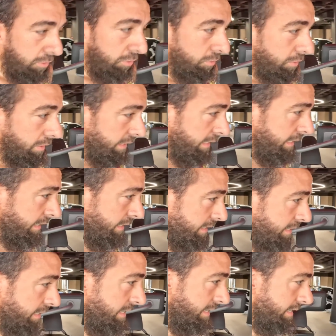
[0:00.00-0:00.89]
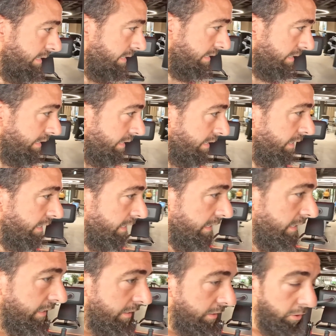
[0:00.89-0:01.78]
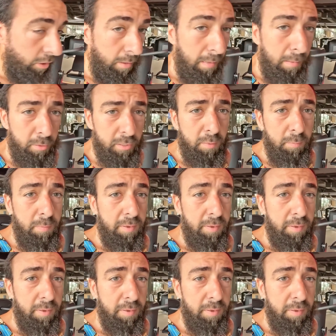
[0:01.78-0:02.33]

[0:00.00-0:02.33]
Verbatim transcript: hecho, ¿eh? Vamos a